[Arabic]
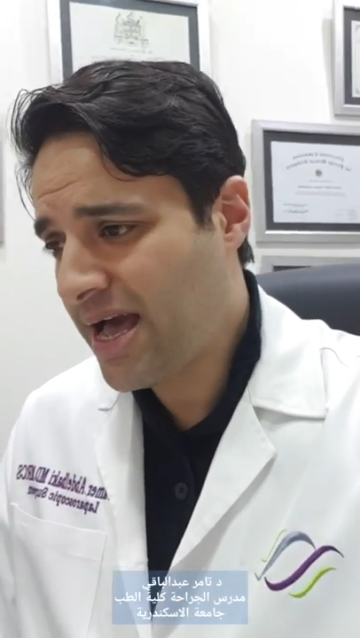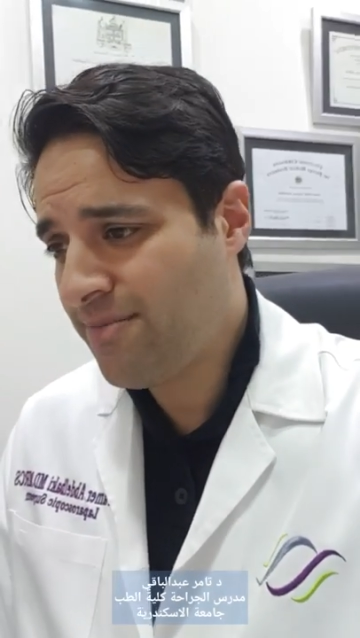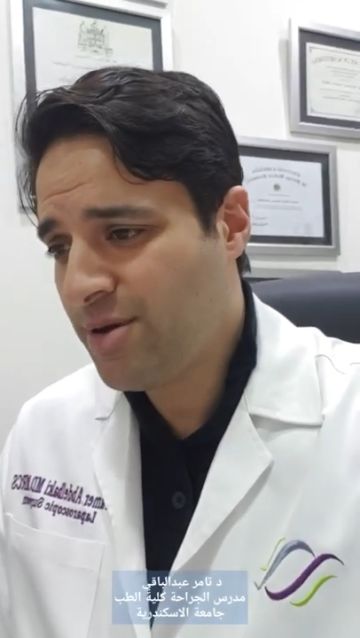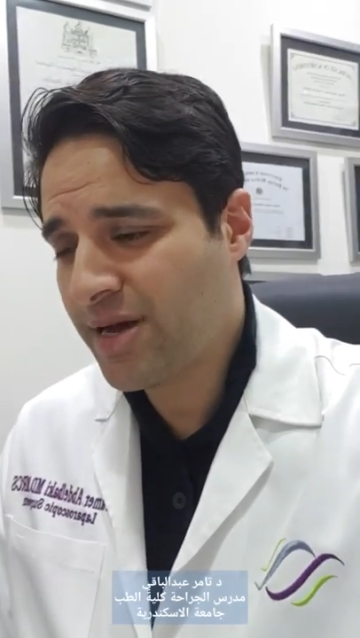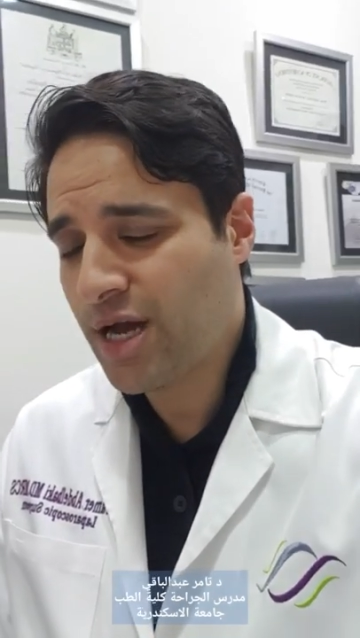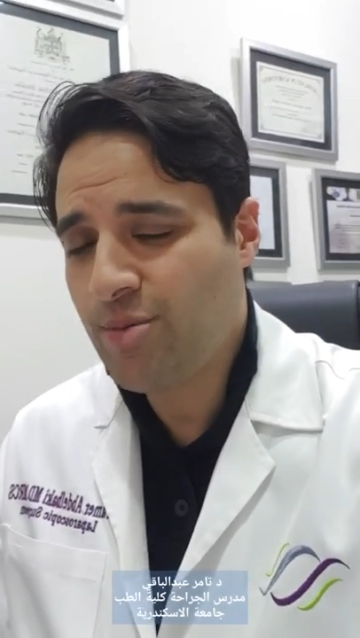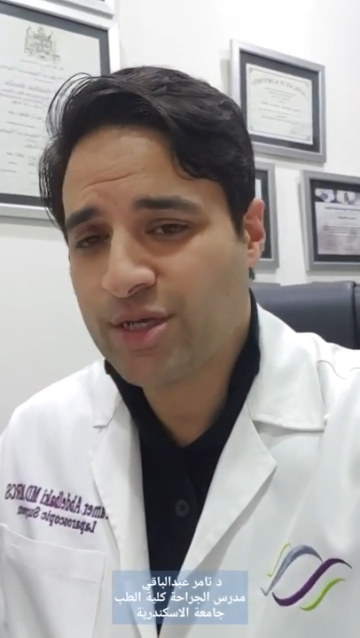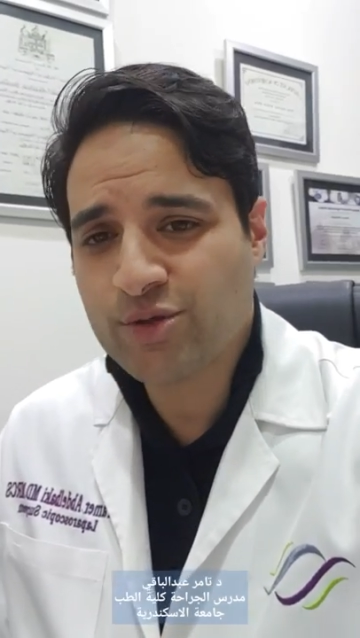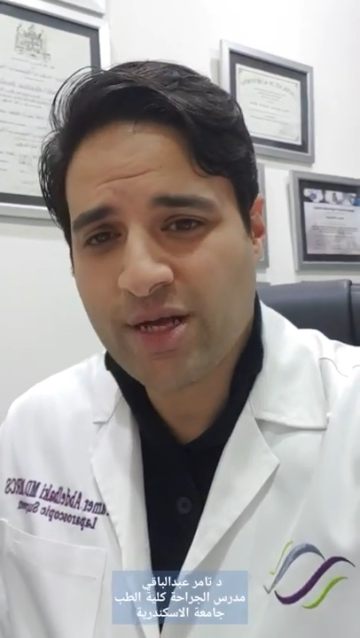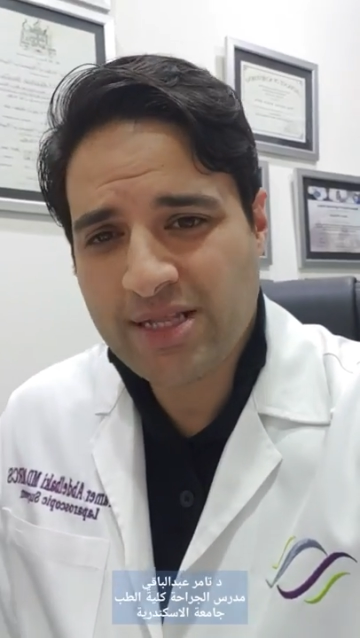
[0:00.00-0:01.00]
قبل ما اجاوب على
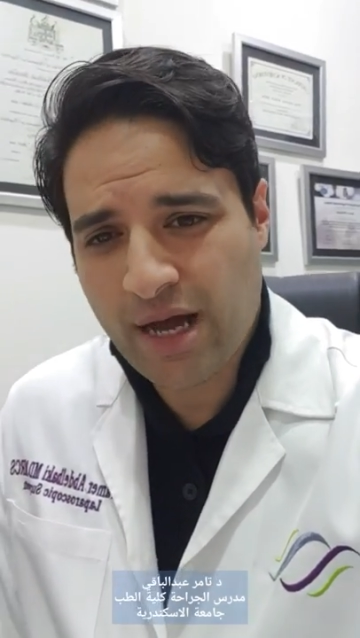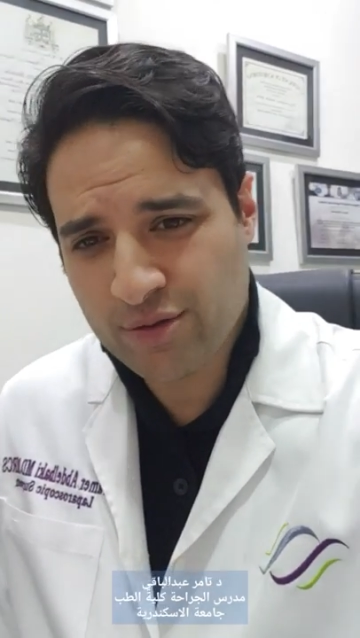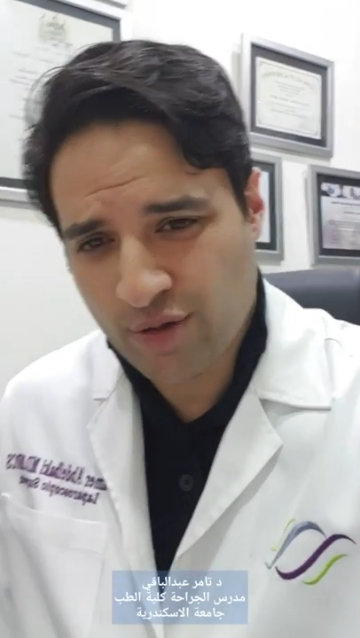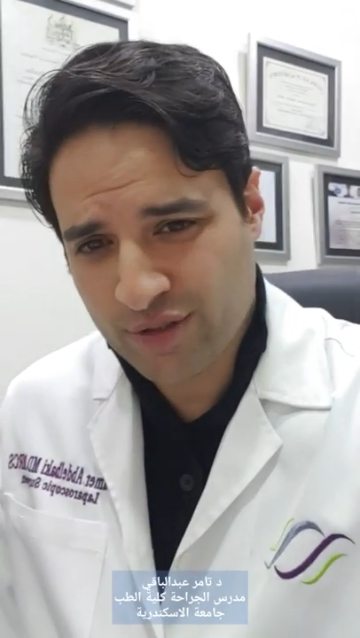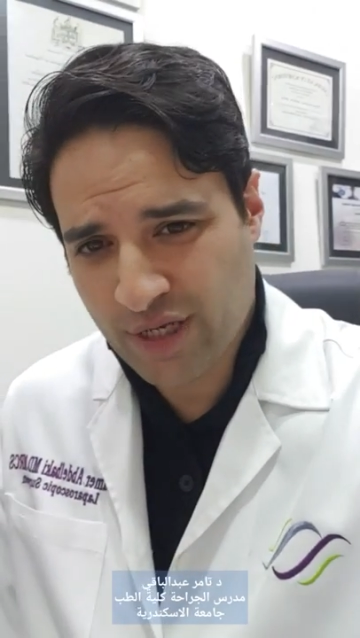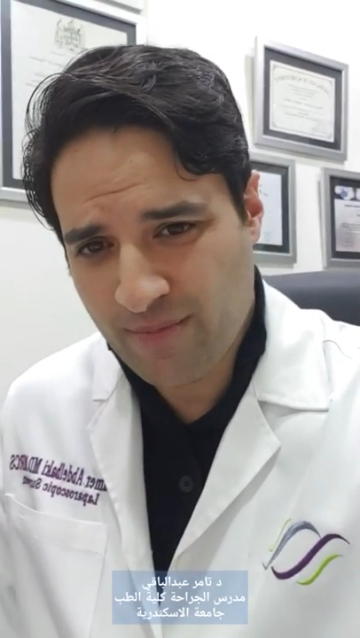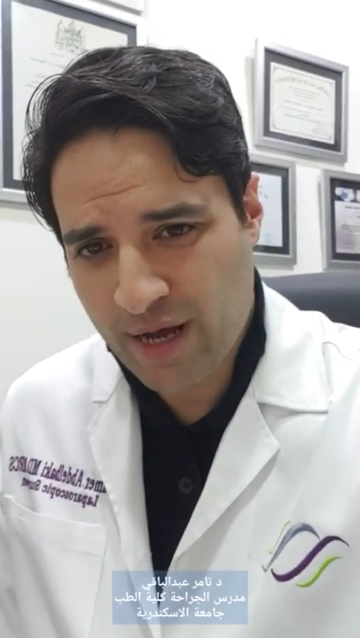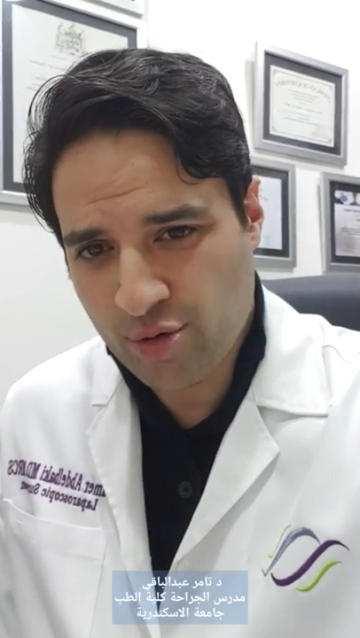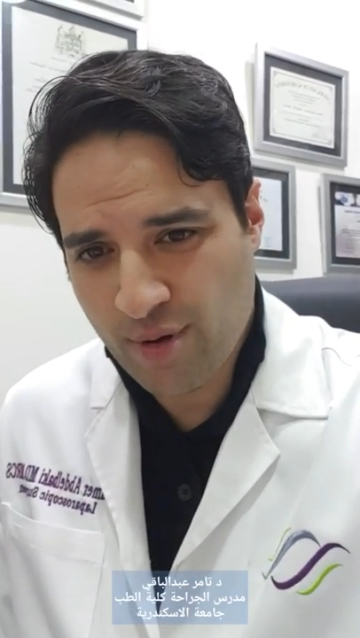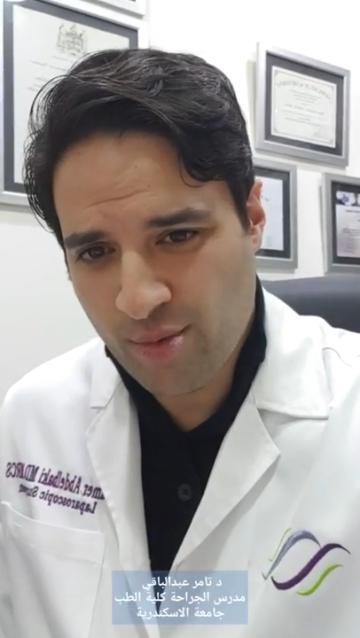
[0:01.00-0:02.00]
السؤال ده عاوز اوصل
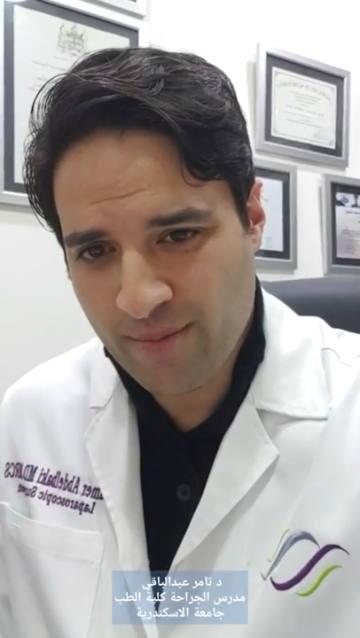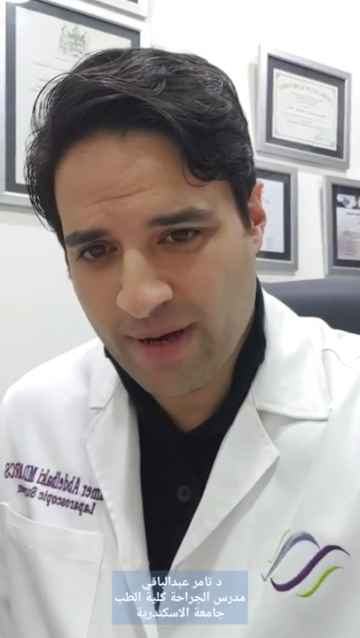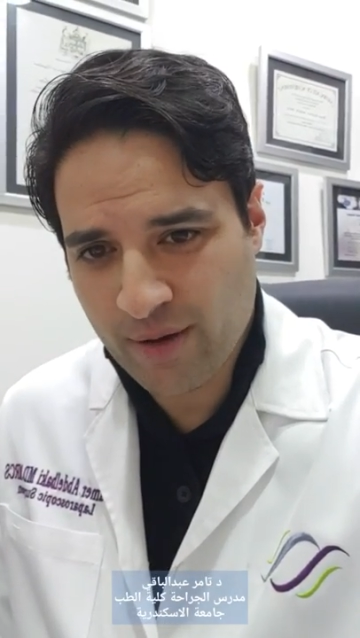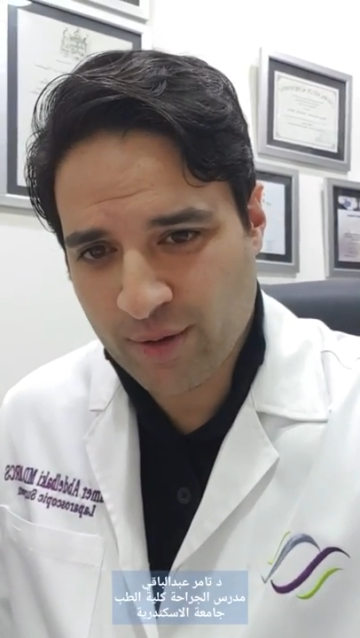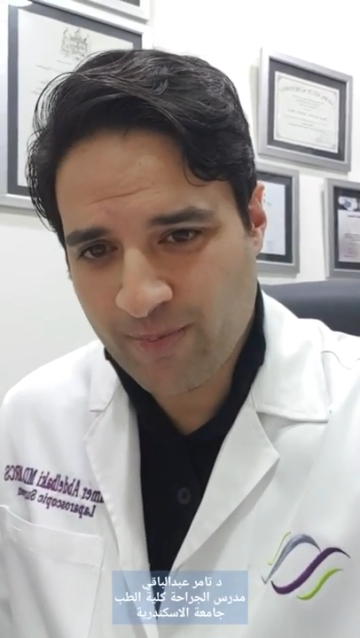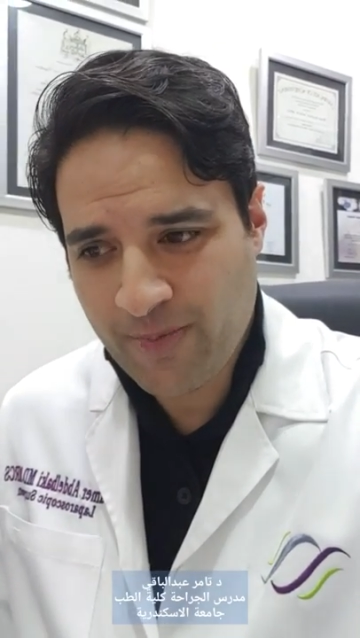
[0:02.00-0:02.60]
معلومه مهمه قوي